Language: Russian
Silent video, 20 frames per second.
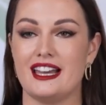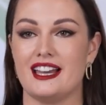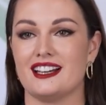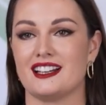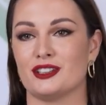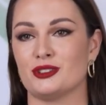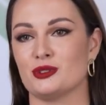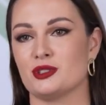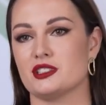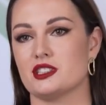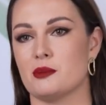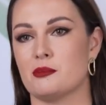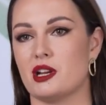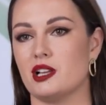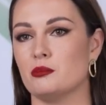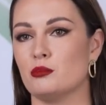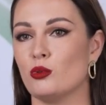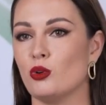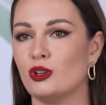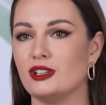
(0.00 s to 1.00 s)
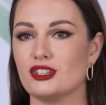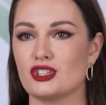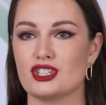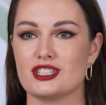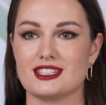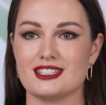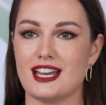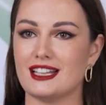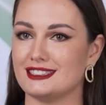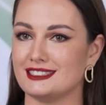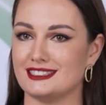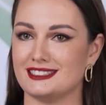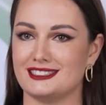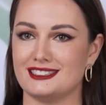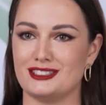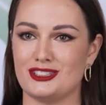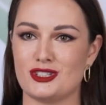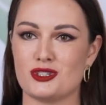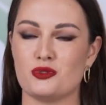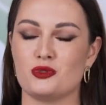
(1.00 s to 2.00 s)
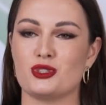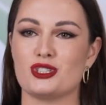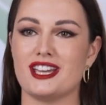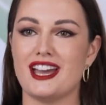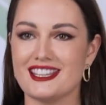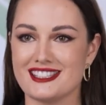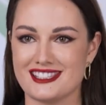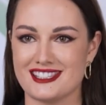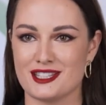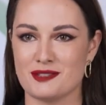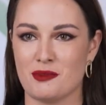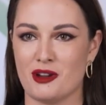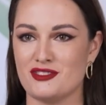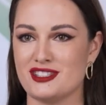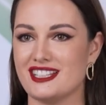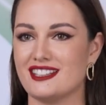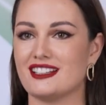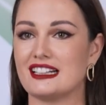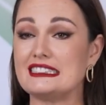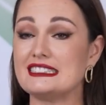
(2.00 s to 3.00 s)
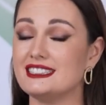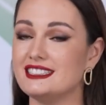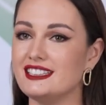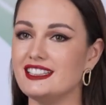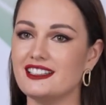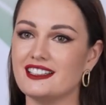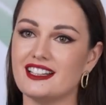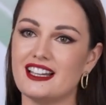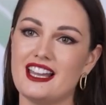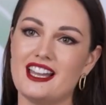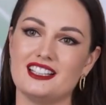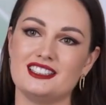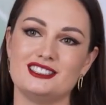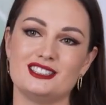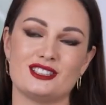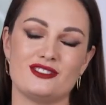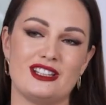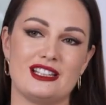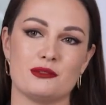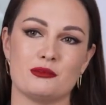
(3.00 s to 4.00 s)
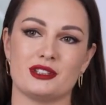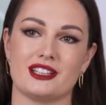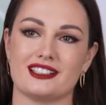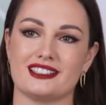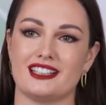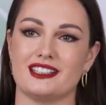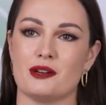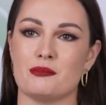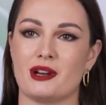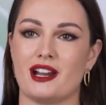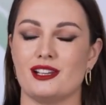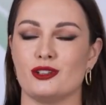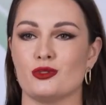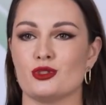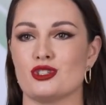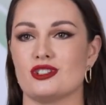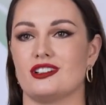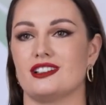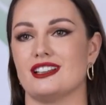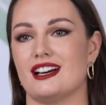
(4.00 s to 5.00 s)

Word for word: который собрал более 16 тысяч участниц по всей России. Действительно, мы тогда набрали очень